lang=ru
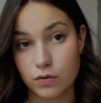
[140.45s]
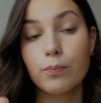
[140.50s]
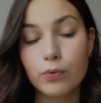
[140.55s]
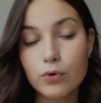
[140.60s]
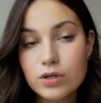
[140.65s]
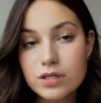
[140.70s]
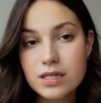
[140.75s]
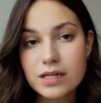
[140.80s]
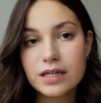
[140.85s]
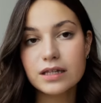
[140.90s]

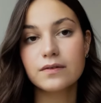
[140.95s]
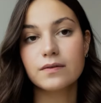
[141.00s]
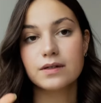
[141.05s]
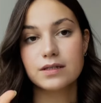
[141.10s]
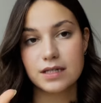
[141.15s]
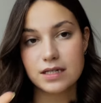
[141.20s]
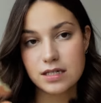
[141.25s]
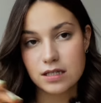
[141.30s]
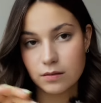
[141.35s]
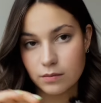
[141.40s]
После этого,
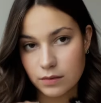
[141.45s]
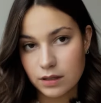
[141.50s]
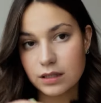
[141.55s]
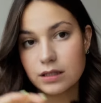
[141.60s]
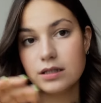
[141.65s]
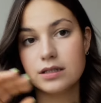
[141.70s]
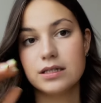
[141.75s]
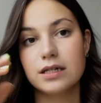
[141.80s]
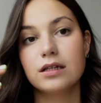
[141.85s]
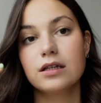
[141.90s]
естественно, мы
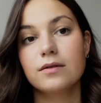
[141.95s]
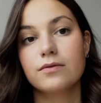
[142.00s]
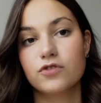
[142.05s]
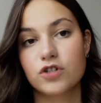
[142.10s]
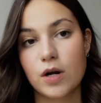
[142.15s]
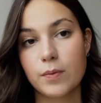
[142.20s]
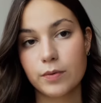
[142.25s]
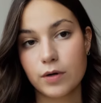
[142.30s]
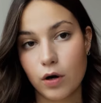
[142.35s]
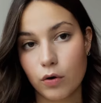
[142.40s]
делаем
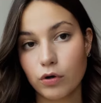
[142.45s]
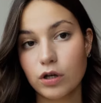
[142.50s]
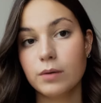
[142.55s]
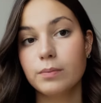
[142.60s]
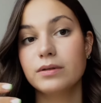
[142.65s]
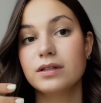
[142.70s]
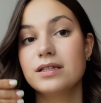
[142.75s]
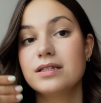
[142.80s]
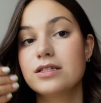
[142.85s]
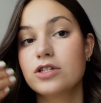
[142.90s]
шаг какое-либо
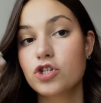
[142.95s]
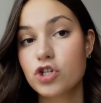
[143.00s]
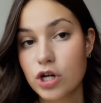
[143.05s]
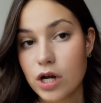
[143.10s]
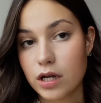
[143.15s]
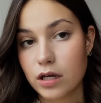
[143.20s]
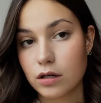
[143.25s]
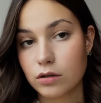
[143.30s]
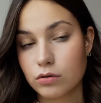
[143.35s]
достижение.